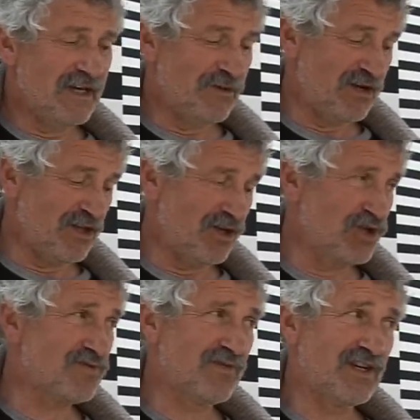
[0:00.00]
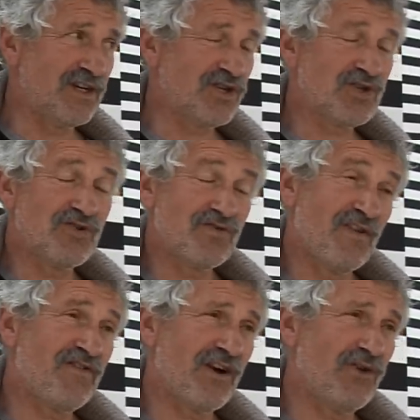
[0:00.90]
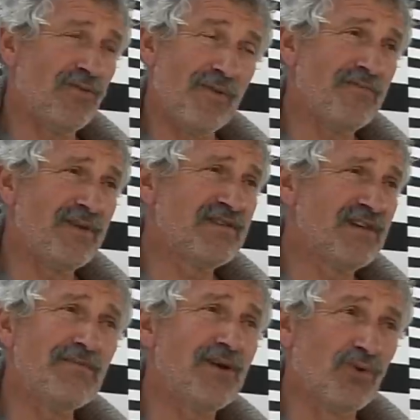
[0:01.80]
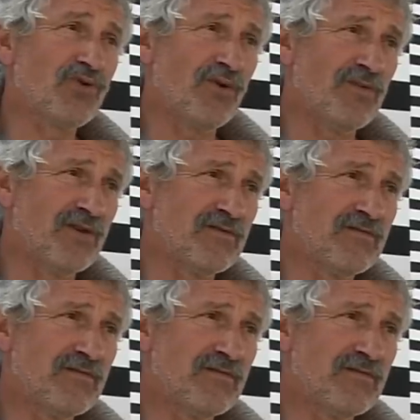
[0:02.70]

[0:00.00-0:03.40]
Et maintenant, je vais, faire le même métier, mais autrement.